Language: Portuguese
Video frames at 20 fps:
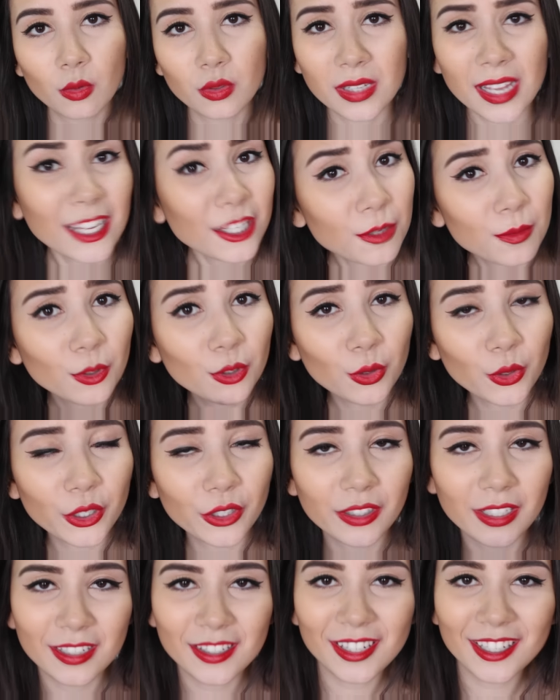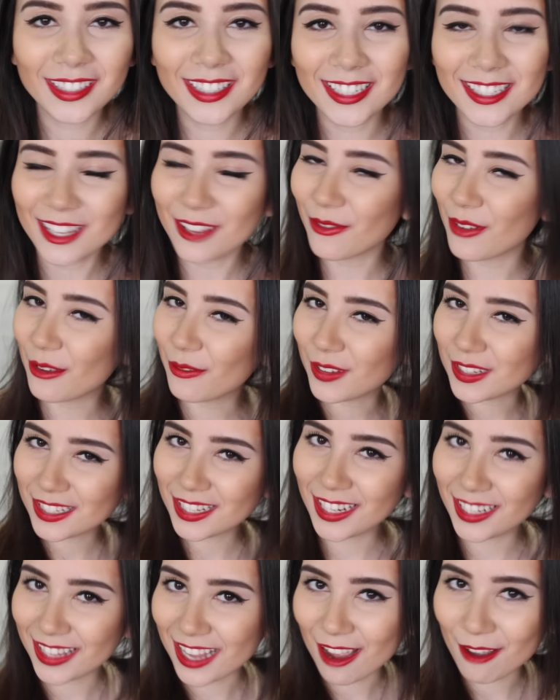O sétimo truque eu tenho certeza que vai
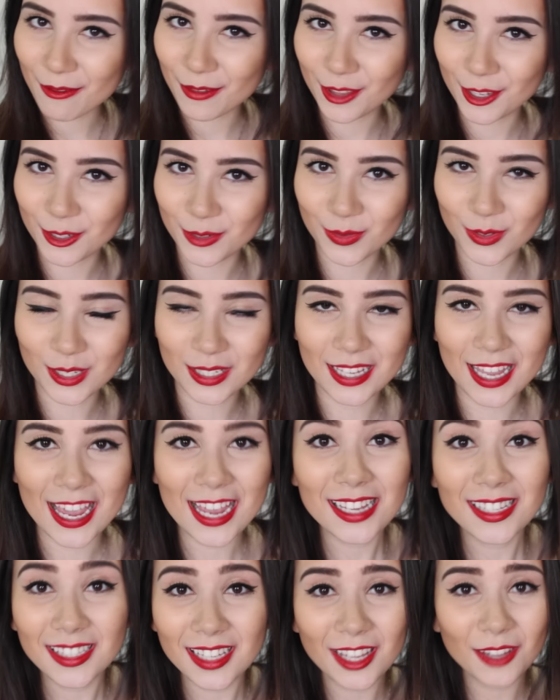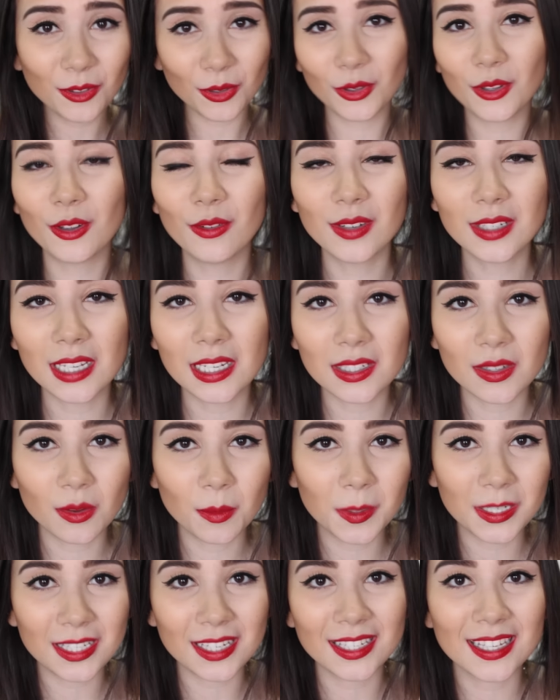facilitar a vida de vocês e tudo que vocês
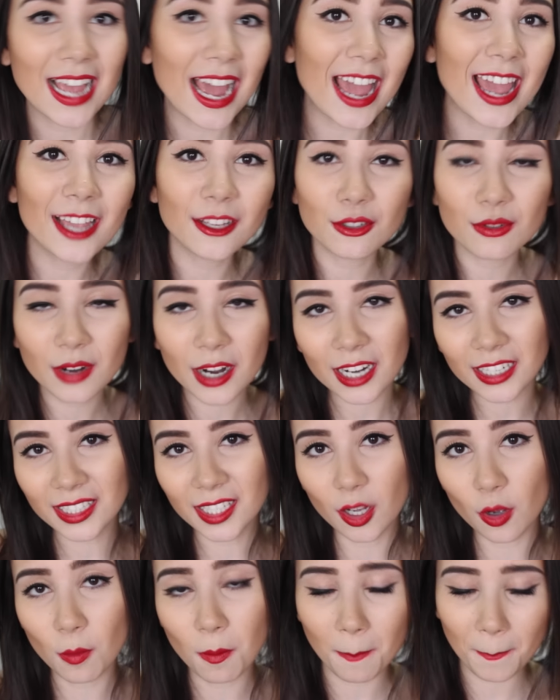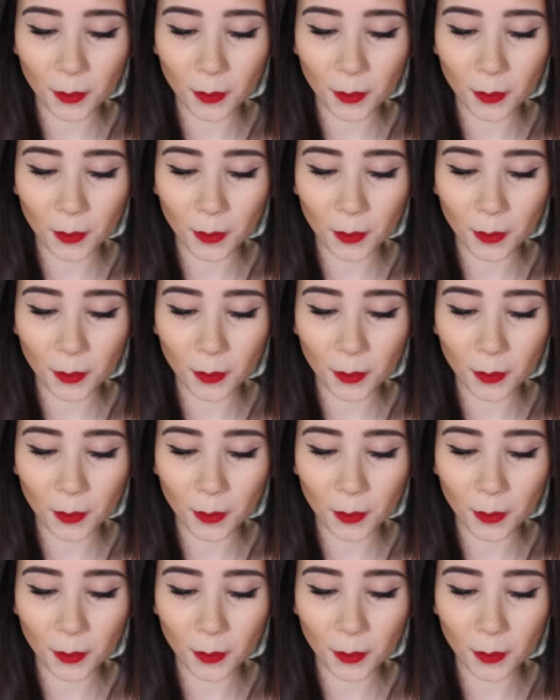vão precisar é de um cartão,